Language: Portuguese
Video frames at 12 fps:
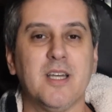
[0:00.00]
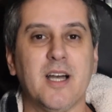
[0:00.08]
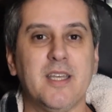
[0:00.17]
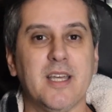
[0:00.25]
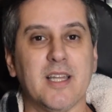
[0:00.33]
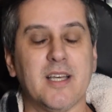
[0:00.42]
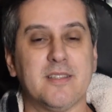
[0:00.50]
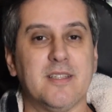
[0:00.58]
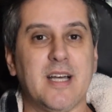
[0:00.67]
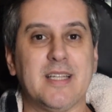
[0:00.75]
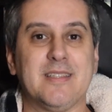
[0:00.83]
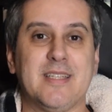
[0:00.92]
e aí ela
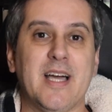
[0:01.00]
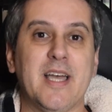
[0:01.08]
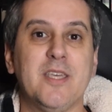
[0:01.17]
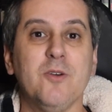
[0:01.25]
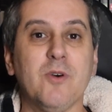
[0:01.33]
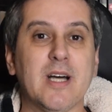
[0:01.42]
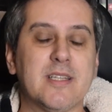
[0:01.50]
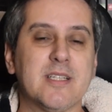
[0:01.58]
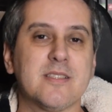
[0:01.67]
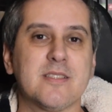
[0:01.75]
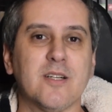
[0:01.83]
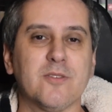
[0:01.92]
atraiu a
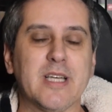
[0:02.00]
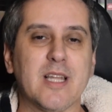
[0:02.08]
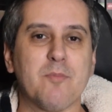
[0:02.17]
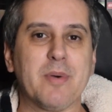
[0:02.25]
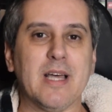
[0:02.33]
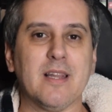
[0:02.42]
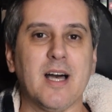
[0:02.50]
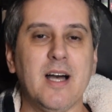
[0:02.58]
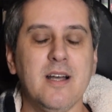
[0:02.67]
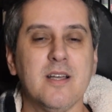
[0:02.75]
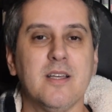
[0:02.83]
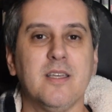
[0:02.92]
atenção dela para
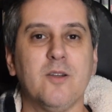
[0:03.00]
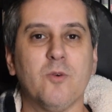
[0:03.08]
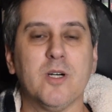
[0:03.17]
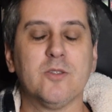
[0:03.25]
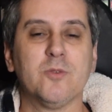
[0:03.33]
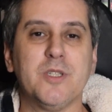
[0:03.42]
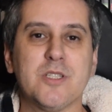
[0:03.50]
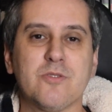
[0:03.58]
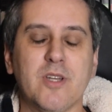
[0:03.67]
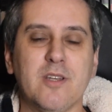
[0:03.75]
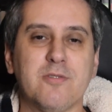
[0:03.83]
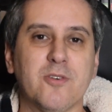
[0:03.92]
lá, enquanto
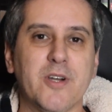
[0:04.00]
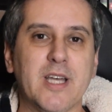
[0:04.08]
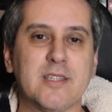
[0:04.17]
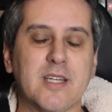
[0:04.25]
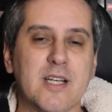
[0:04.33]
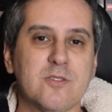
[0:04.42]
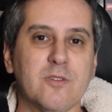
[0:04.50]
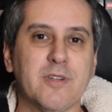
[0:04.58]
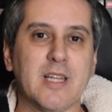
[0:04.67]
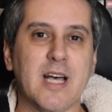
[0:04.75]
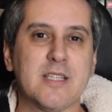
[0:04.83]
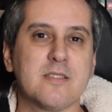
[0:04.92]
isso ele foi atrás do
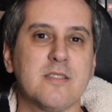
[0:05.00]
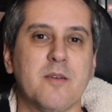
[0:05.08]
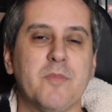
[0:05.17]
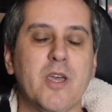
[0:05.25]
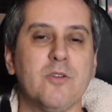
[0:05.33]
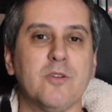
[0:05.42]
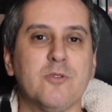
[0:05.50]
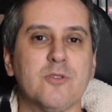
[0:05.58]
Velasquez. É meio que